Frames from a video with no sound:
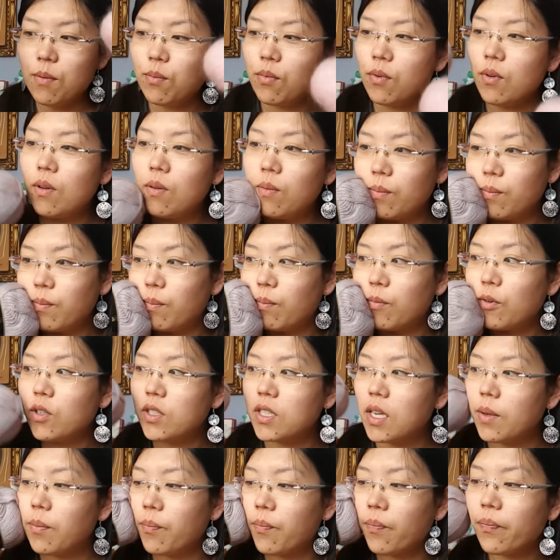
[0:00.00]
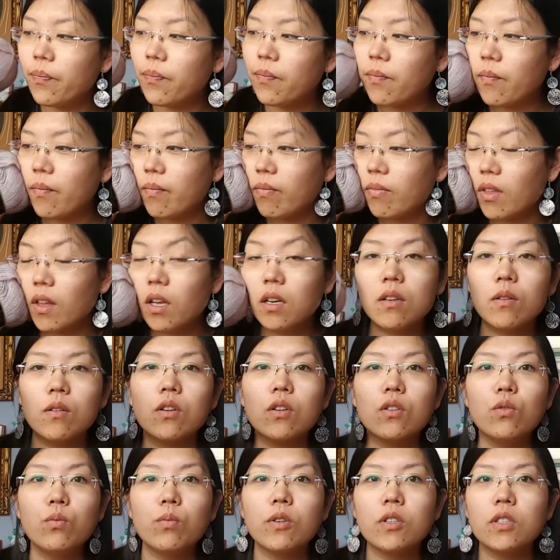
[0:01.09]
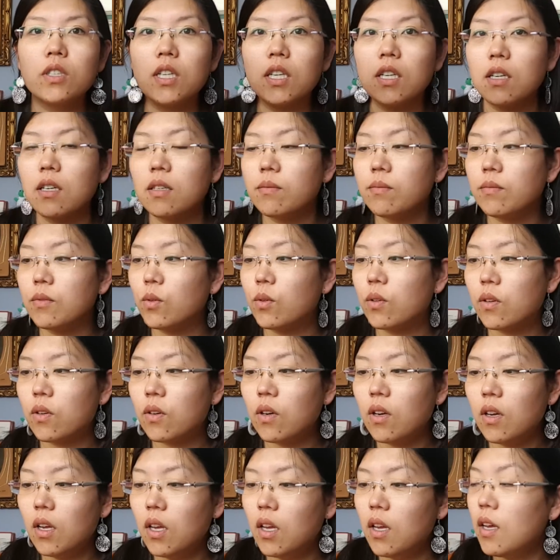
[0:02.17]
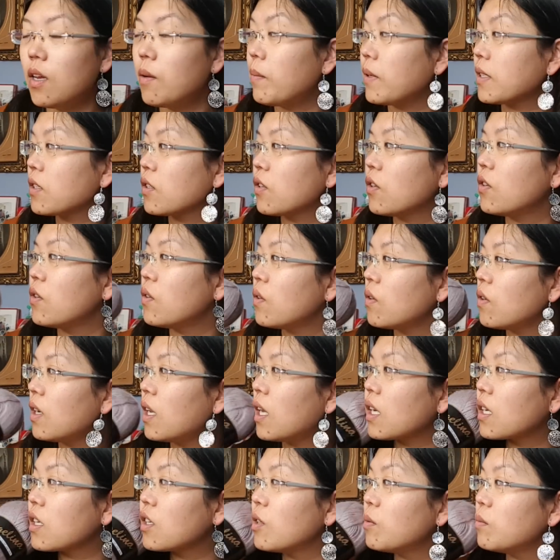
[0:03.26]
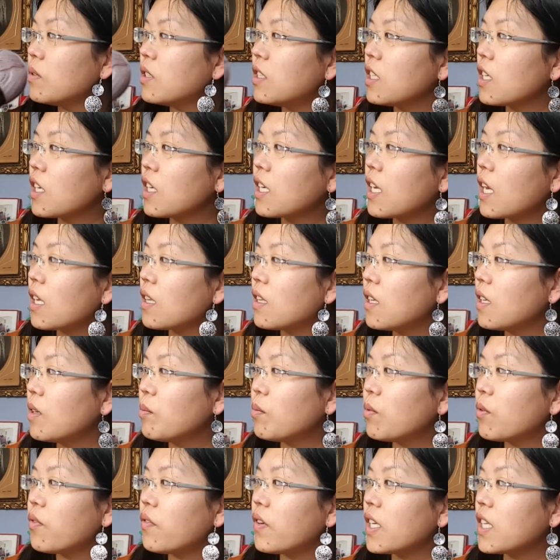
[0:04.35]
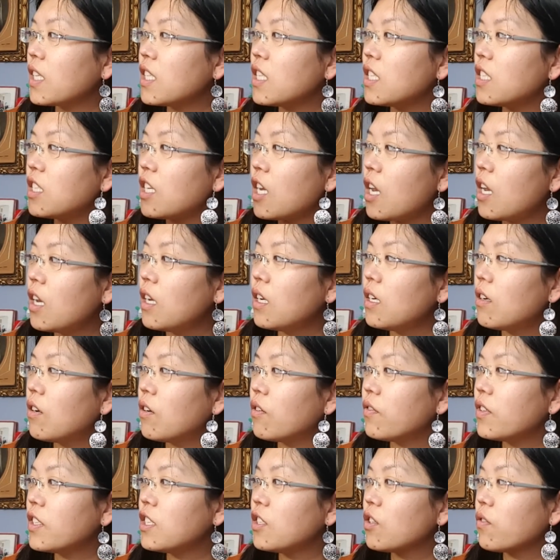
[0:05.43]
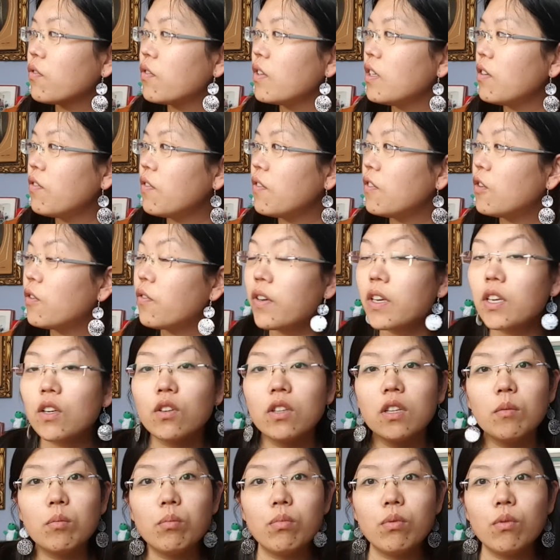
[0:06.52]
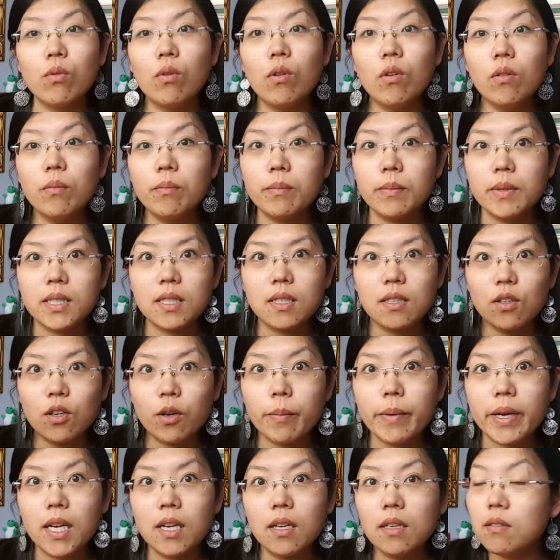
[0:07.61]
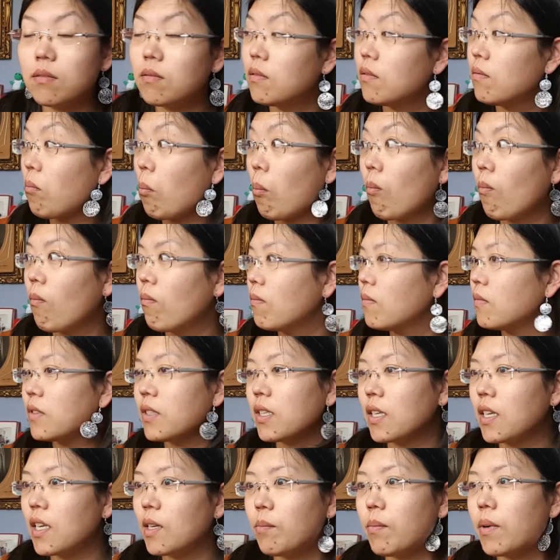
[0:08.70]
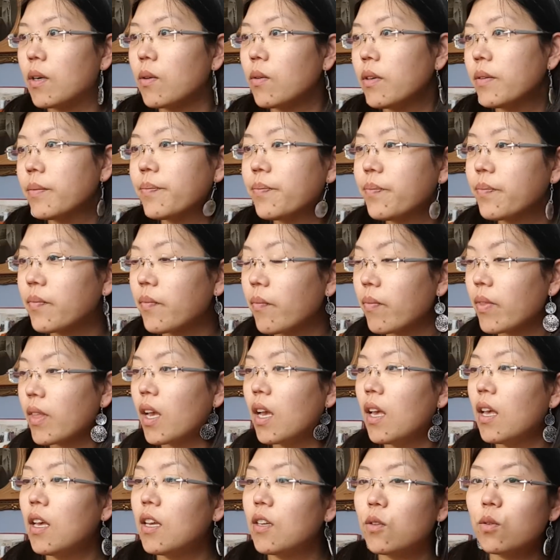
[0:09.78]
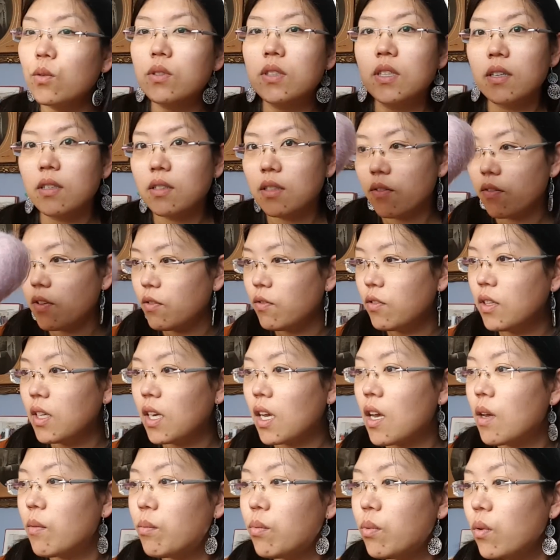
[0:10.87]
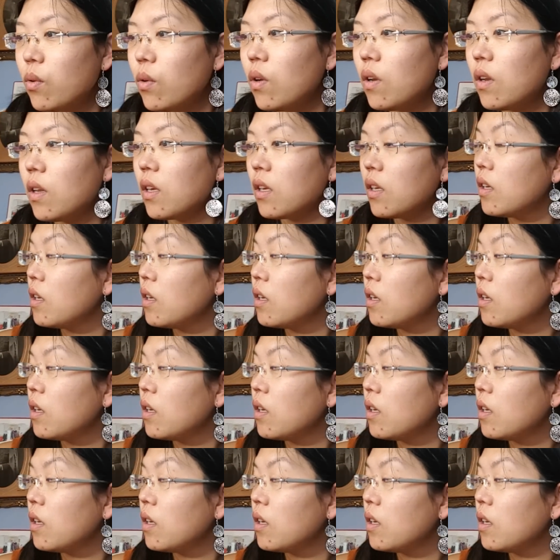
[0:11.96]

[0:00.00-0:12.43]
un pull, projet. Que du projet. Hein. Donc, euh, parce que là, comme j'ai regardé pour faire des châles, en fait j'ai envie de faire que des pulls, mais c'est normal. t'inquiète pas quoi. Donc ça, ça va devenir un pull.